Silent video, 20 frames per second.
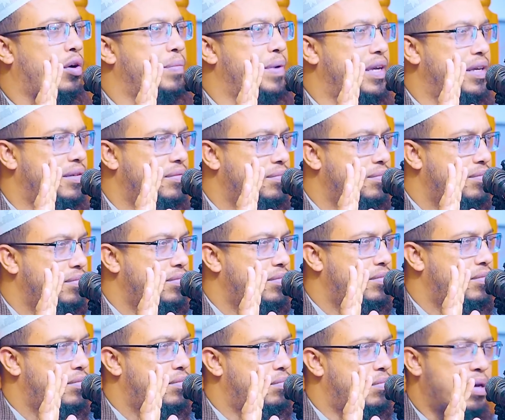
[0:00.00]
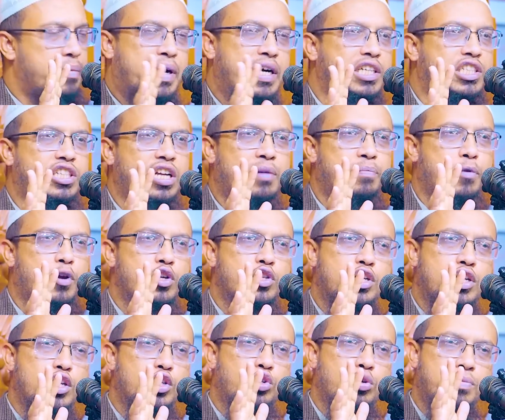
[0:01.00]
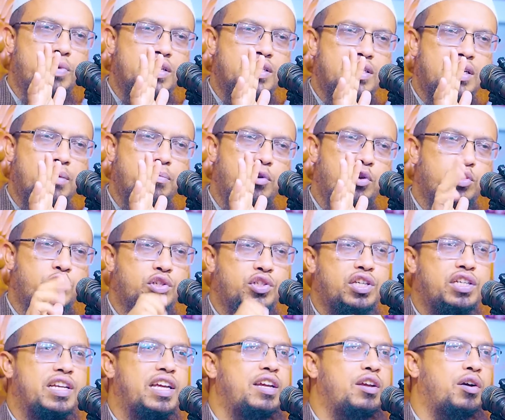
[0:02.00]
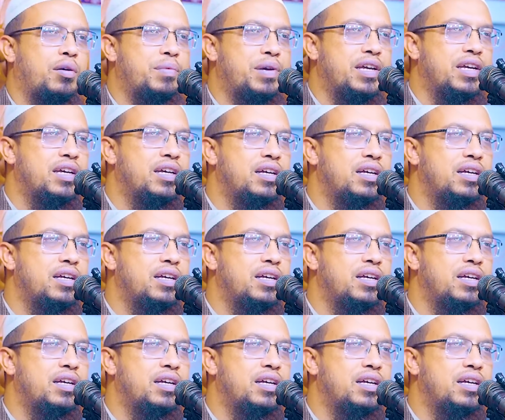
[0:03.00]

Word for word: হবে মীমাংসার প্রয়োজনে তোমরা যেটা বলেছো সেটাই হবে